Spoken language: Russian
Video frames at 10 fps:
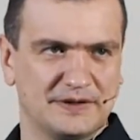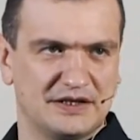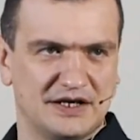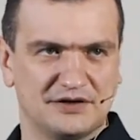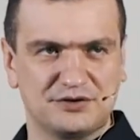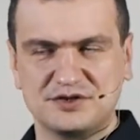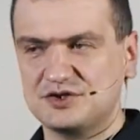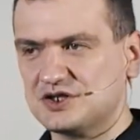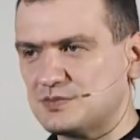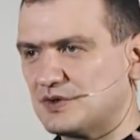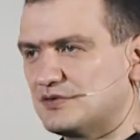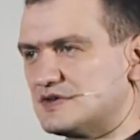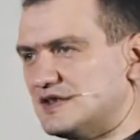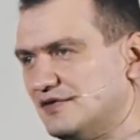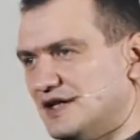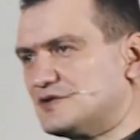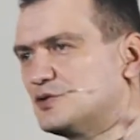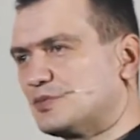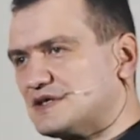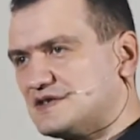Я говорю сейчас про
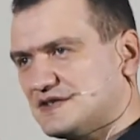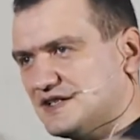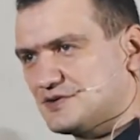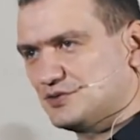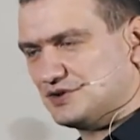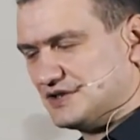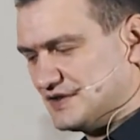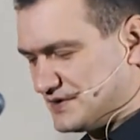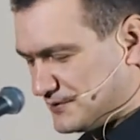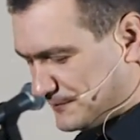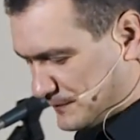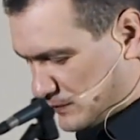славянскую протестантскую традицию.